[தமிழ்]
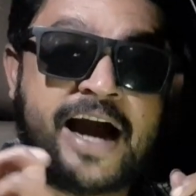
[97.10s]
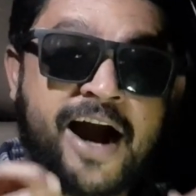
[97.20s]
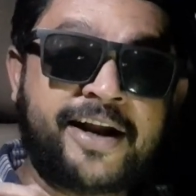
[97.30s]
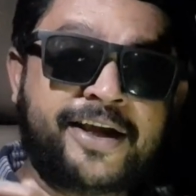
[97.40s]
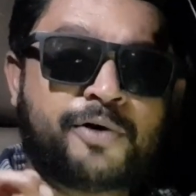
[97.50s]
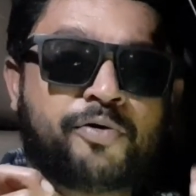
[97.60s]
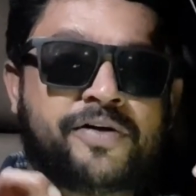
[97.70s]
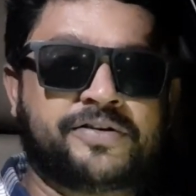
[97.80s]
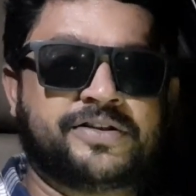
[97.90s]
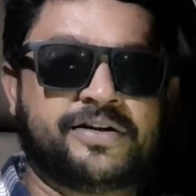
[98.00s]
யானையை
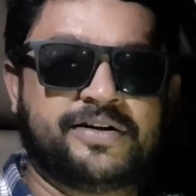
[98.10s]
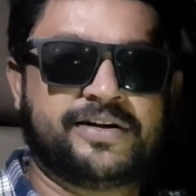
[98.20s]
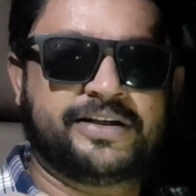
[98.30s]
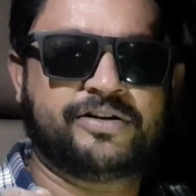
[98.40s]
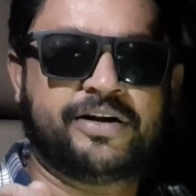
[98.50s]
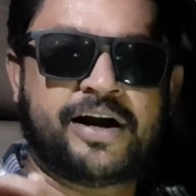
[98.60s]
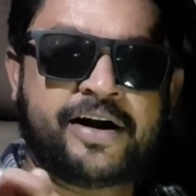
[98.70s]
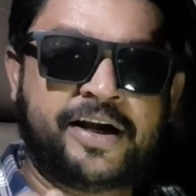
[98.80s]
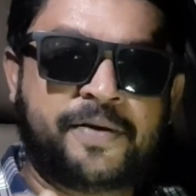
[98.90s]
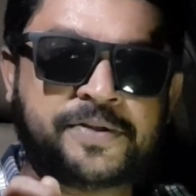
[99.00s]
குறி வச்சானா ஆக்சுவலாக
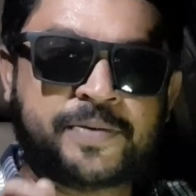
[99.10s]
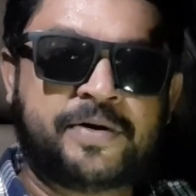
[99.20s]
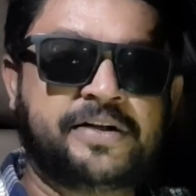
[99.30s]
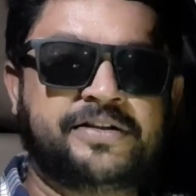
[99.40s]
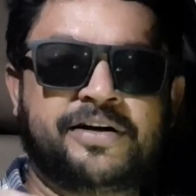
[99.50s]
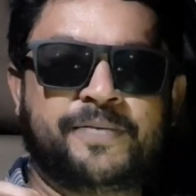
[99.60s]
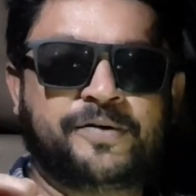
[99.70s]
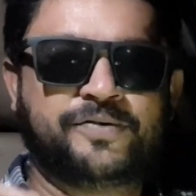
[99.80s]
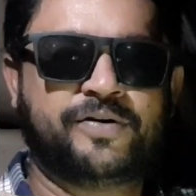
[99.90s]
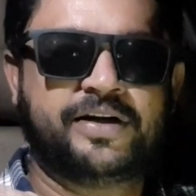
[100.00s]
யானையை விஷம் அடிச்சிடலாம்
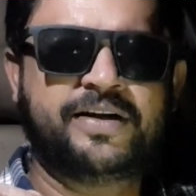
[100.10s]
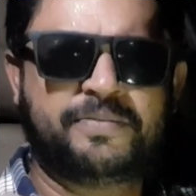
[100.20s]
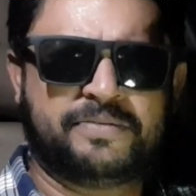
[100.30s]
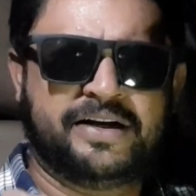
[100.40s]
அப்படின்னு சொல்லிட்டு